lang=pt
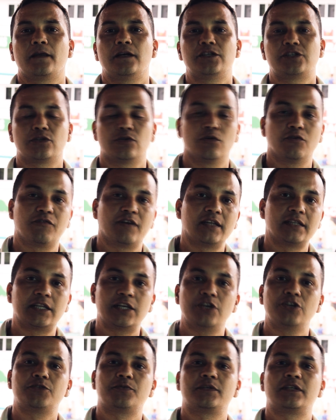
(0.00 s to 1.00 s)
a gente louva a
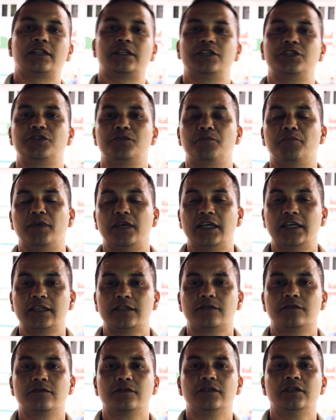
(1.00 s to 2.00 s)
Deus pelo
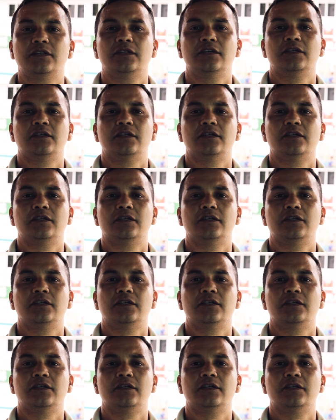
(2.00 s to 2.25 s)
atendimento